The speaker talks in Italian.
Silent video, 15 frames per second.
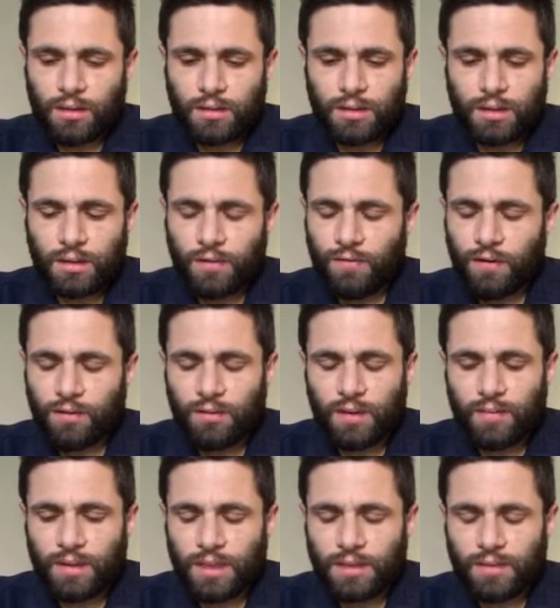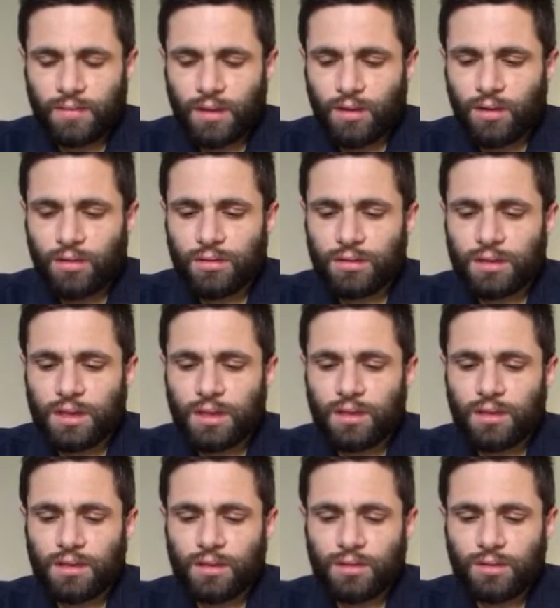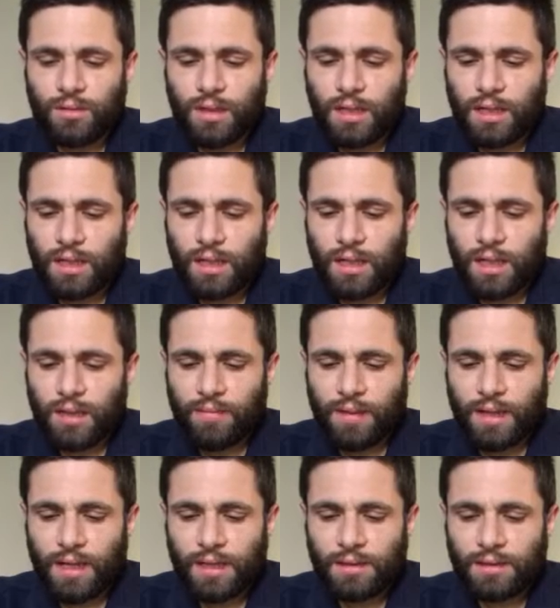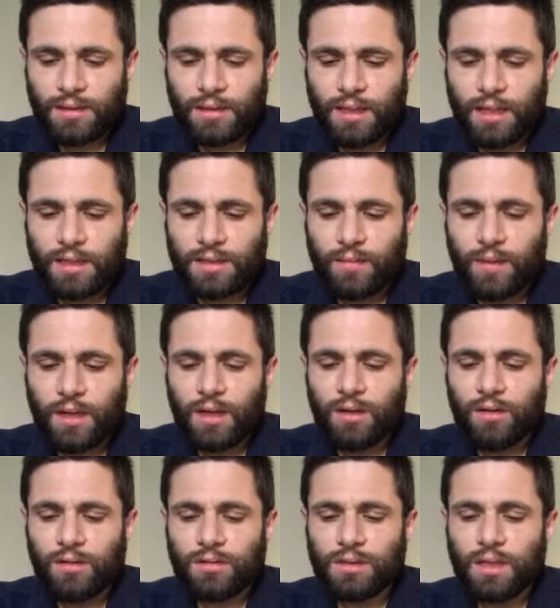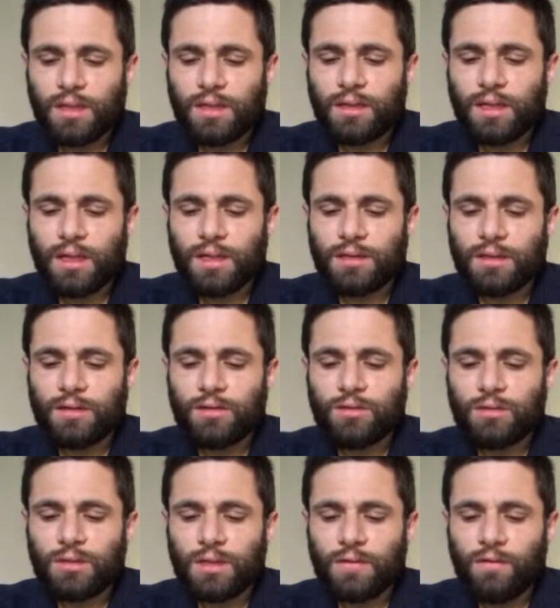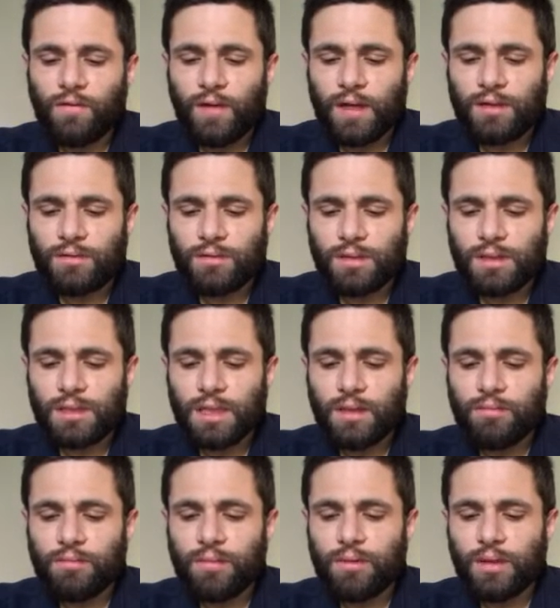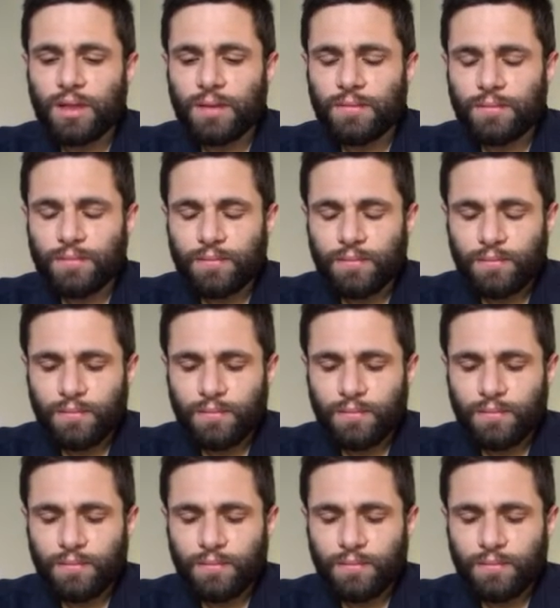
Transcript: significano la medesima cosa, cioè la mancanza di interesse per le cose e l'interesse esclusivo verso i simboli